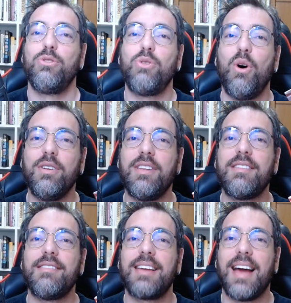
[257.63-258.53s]
Todas
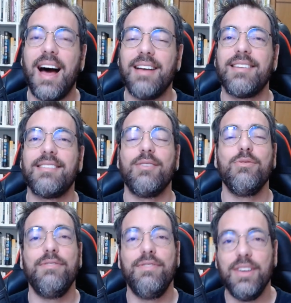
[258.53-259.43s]
as casas são
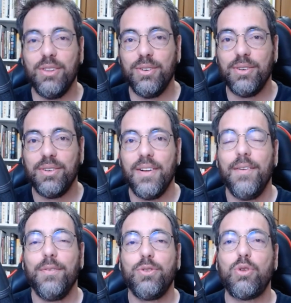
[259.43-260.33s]
de vidro.
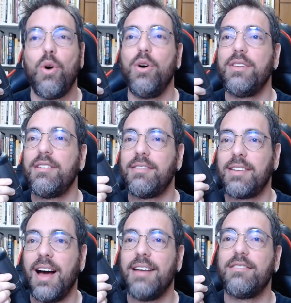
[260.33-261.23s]
Todas as
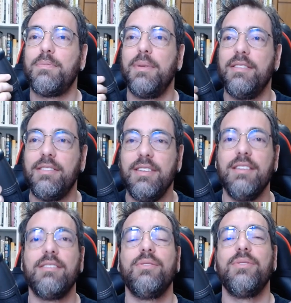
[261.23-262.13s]
casas
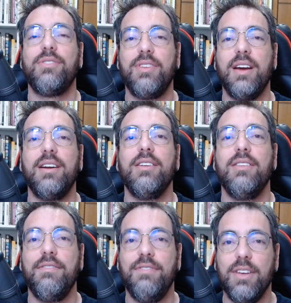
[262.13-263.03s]
precisam ser
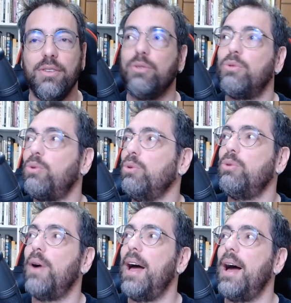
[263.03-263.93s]
de vidro.
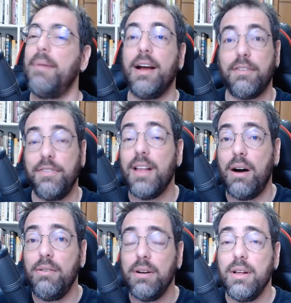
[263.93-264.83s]
Tudo é aberto.
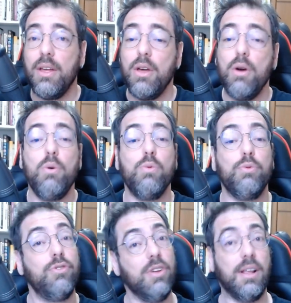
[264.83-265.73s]
Afinal, um
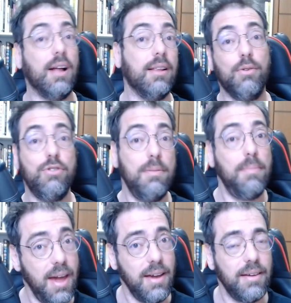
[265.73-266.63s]
cidadão de
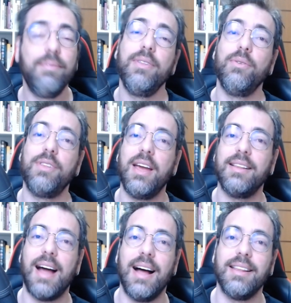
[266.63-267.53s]
bem não tem
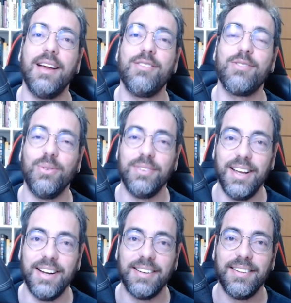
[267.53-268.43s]
nada a
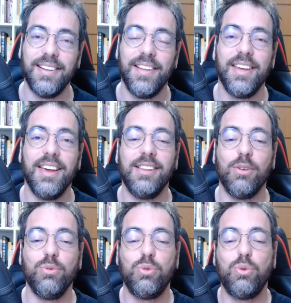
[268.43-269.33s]
esconder.
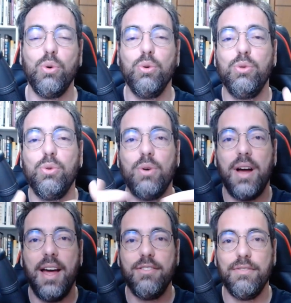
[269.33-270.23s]
Então tudo
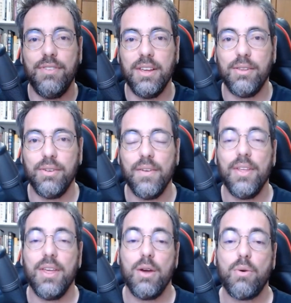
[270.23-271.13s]
é de vidro,
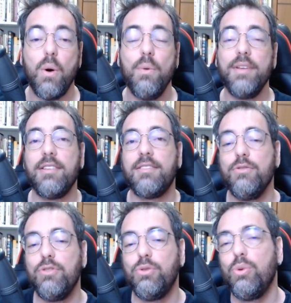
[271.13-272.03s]
com exceção
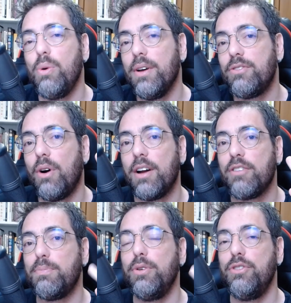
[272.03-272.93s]
de duas
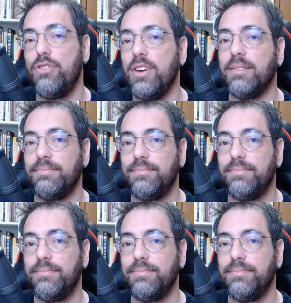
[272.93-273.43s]
horas por dia,